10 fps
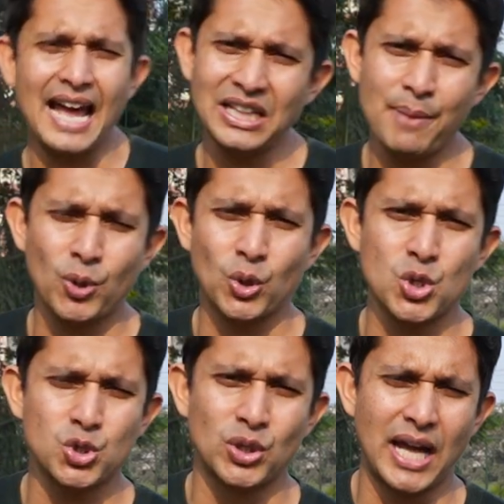হাতে
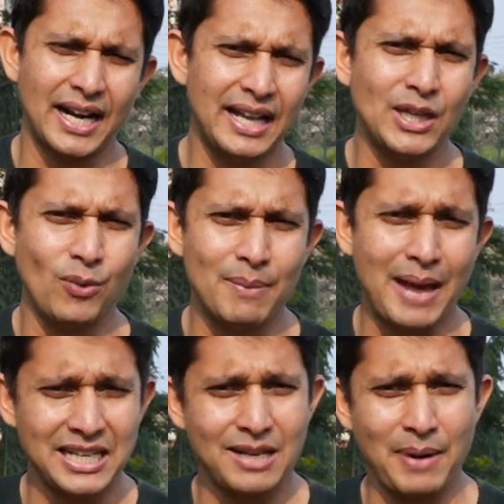পুরোদস্ত ডান হাতে হয়ে
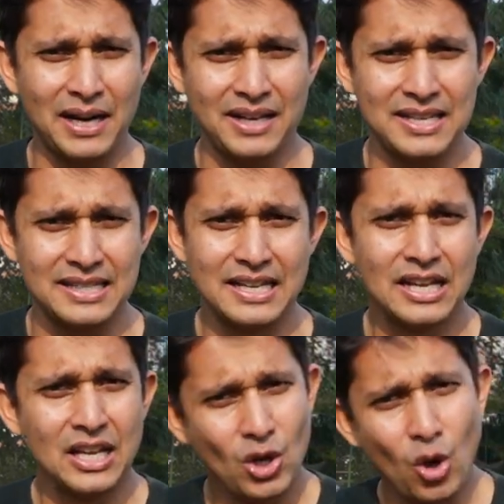ব্যাটিং প্র্যাকটিস
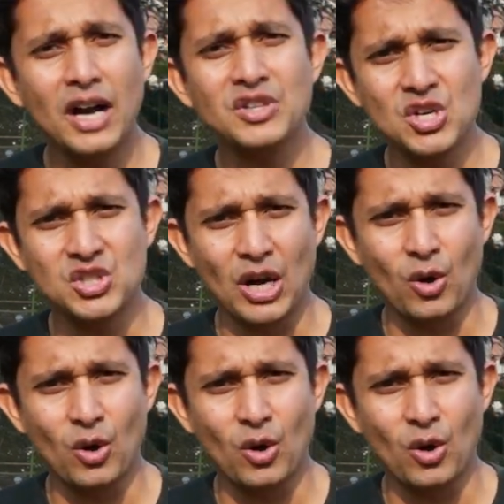করার চেষ্টা